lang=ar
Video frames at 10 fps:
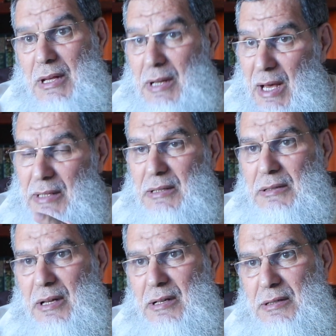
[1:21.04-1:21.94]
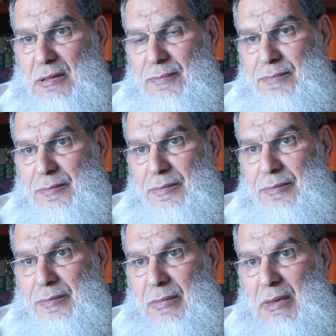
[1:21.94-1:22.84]
إلى هذه الدرجة
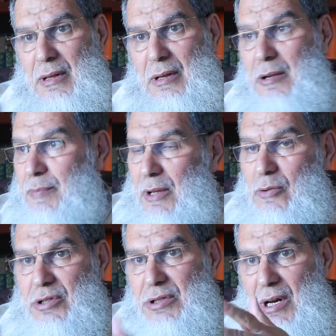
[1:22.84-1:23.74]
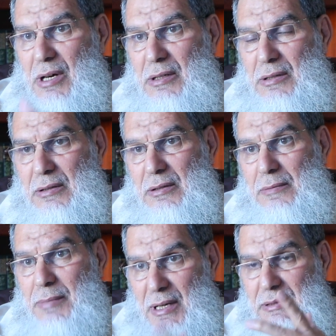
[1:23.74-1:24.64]
البيع والشراء
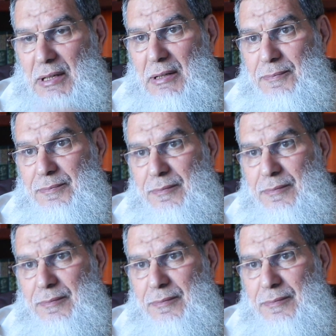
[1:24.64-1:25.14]
باطل